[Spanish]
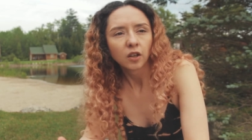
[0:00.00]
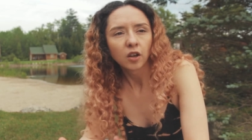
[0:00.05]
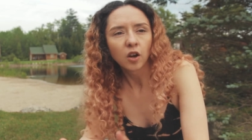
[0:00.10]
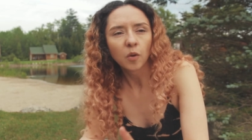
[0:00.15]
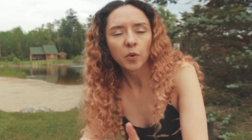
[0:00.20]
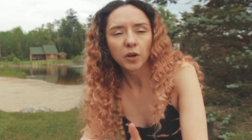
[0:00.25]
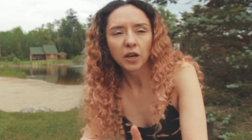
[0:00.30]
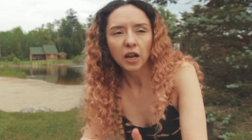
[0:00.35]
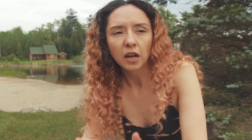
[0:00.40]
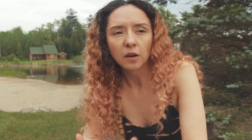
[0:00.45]

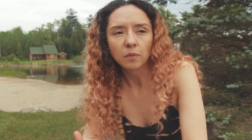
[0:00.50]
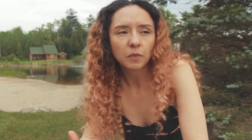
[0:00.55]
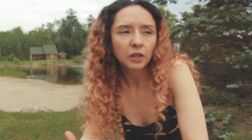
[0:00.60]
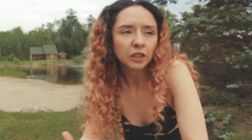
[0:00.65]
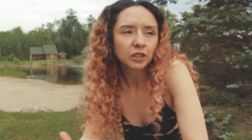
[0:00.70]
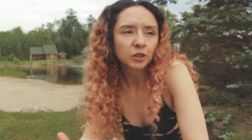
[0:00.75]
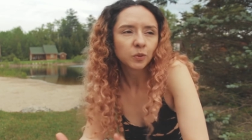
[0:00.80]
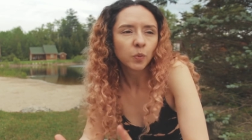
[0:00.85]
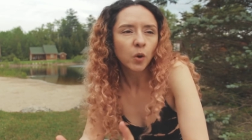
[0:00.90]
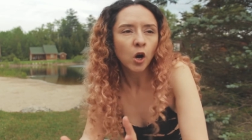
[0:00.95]
como en el
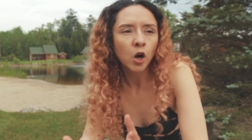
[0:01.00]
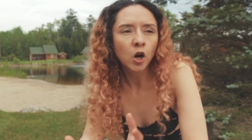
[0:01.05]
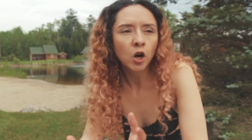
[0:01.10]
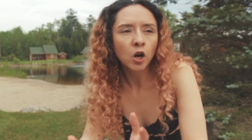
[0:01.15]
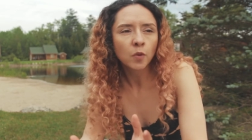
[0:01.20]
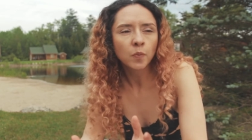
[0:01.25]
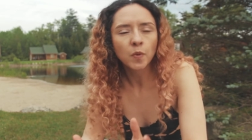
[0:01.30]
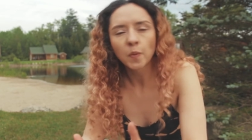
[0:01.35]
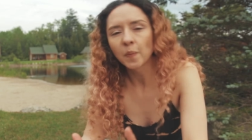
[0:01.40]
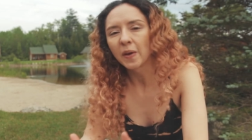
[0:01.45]

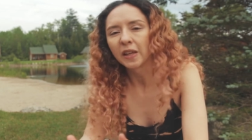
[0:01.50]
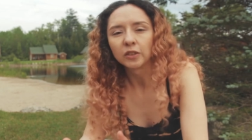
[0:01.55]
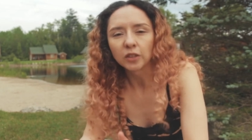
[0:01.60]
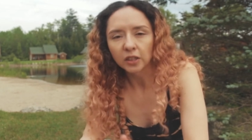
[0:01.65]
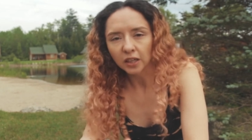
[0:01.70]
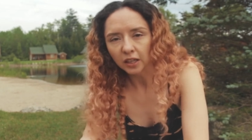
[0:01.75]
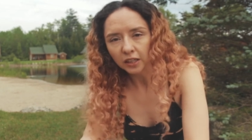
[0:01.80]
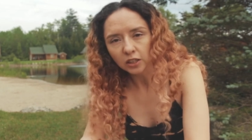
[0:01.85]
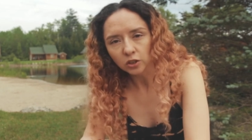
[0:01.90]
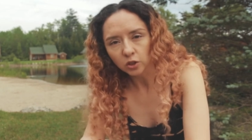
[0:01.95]
mismo momento
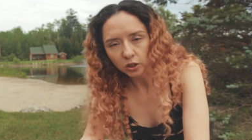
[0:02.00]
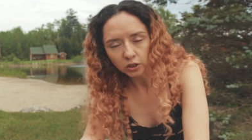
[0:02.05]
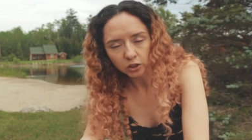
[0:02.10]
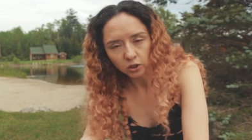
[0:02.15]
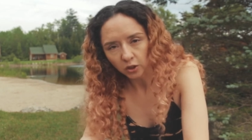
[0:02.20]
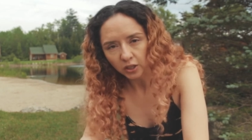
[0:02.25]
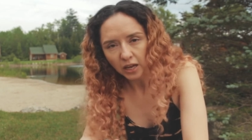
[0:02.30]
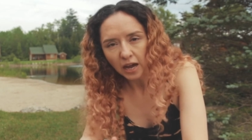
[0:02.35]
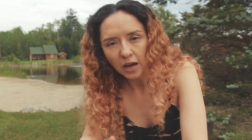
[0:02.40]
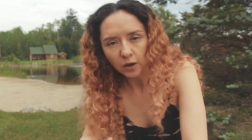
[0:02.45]
en el que yo
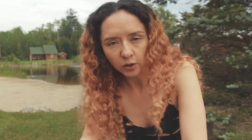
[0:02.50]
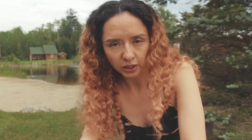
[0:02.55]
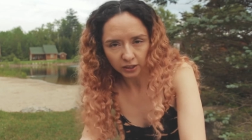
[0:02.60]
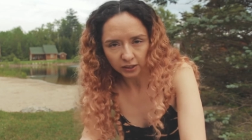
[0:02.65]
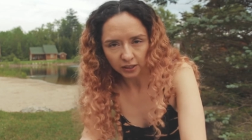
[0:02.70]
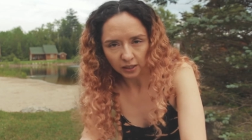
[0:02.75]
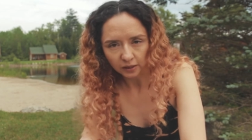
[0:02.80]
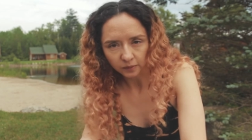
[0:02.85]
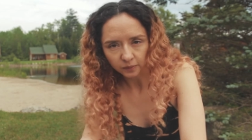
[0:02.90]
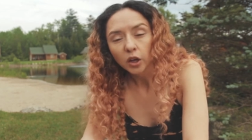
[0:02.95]
estoy
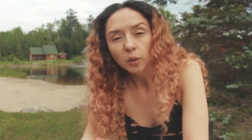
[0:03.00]
ahorita.